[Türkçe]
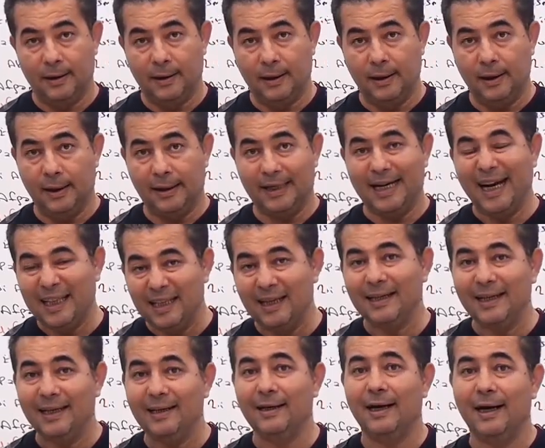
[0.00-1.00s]
e,
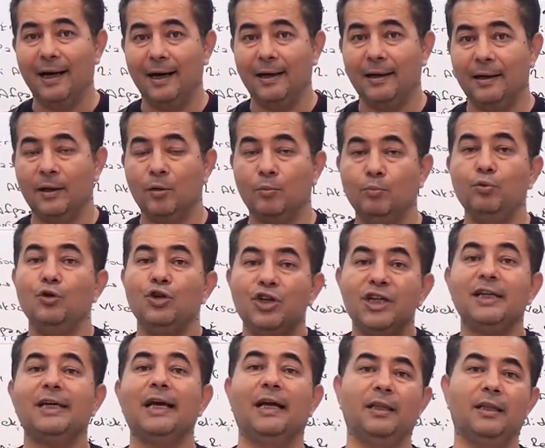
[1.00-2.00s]
kadarıyla bu
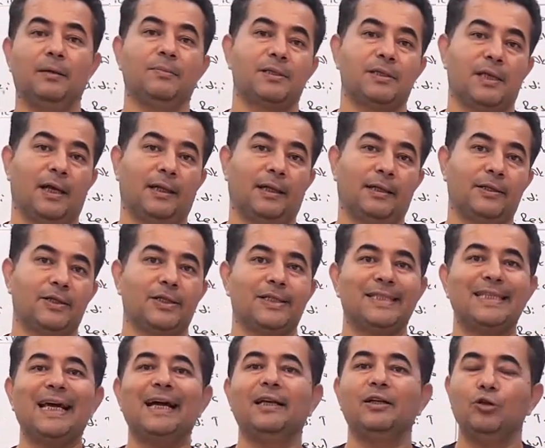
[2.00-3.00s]
işi kendimiz
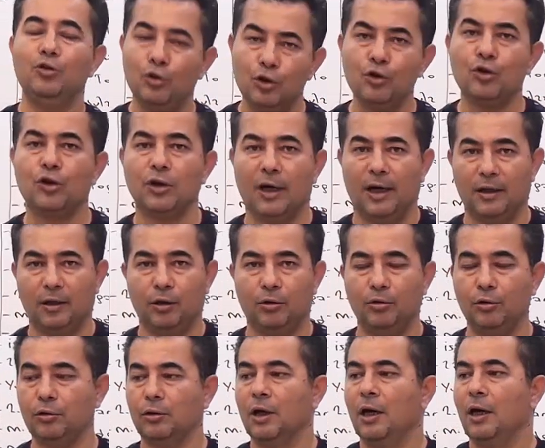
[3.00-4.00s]
halledeceğiz. Yani diyor ki
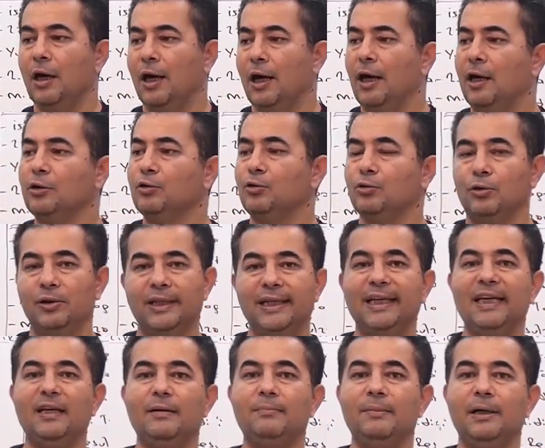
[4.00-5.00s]
Atatürk her türlü
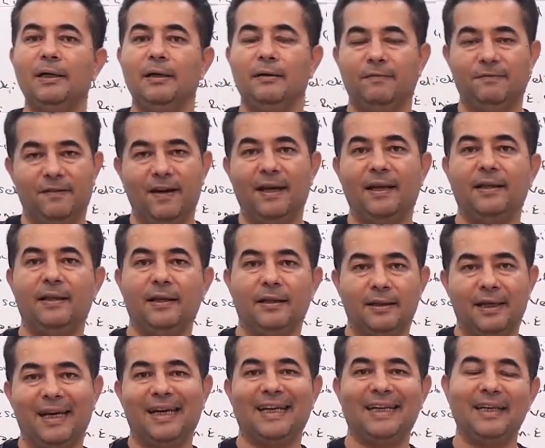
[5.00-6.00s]
ilmi, fenli,
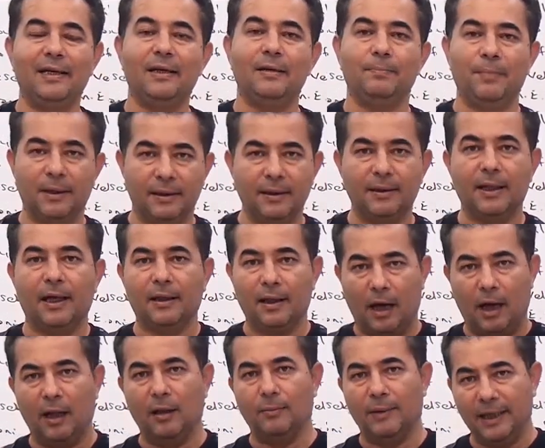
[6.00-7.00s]
tekniği batıdan
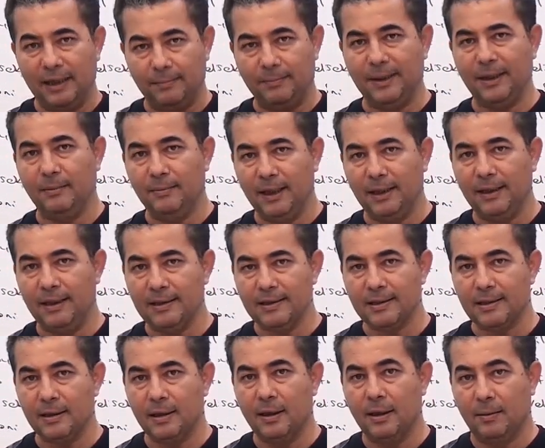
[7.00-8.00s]
almayı
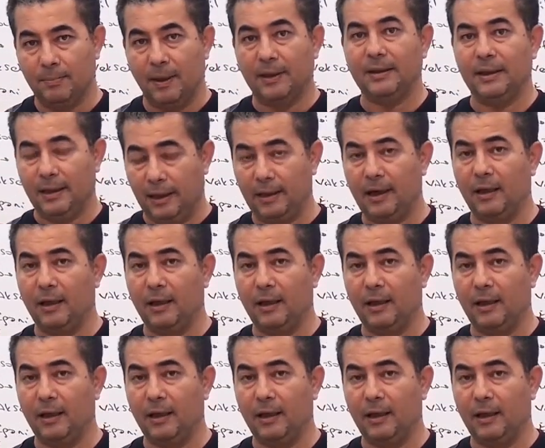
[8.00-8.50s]
bilmeliyiz. Batıdan